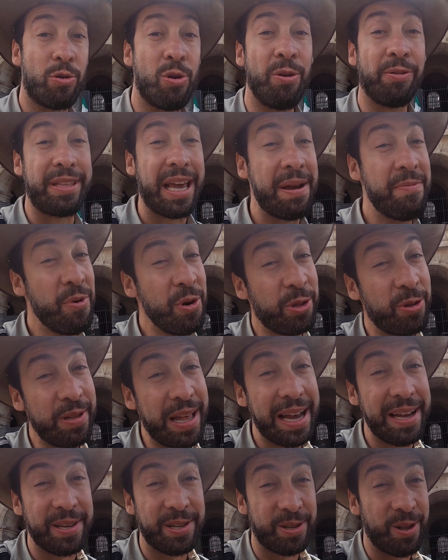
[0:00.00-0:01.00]
Eu contei muito
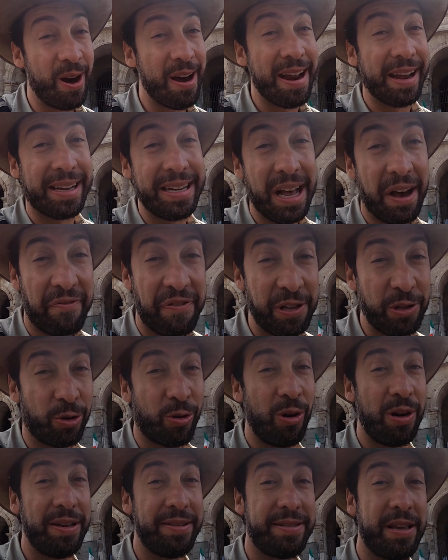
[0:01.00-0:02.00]
da história aqui na frente
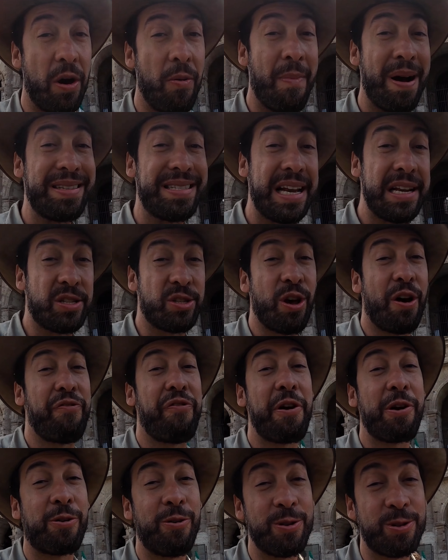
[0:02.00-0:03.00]
do Coliseu, mas ele só
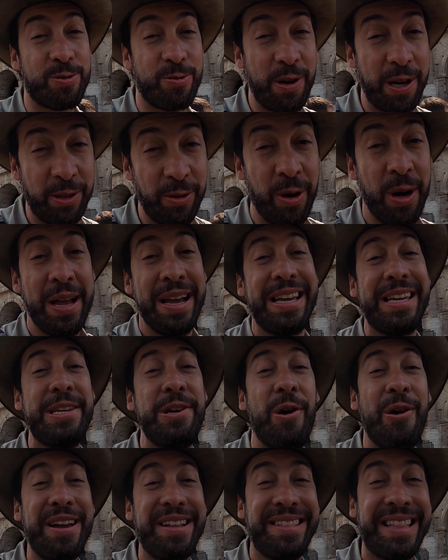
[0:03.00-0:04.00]
foi construído
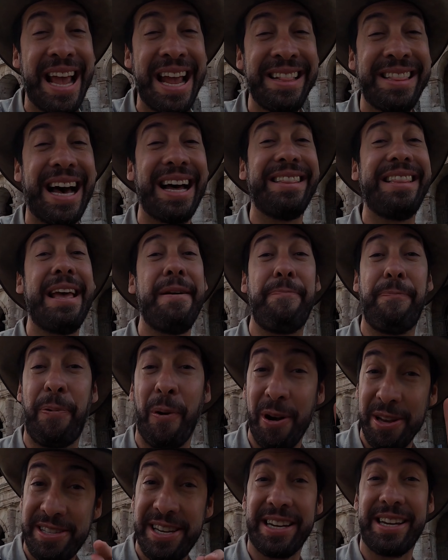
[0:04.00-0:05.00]
em 80
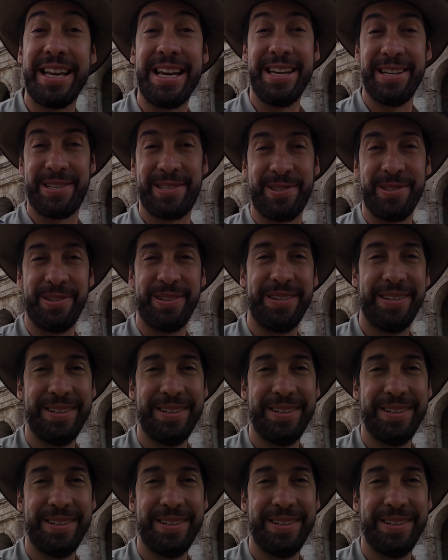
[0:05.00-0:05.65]
depois de Cristo.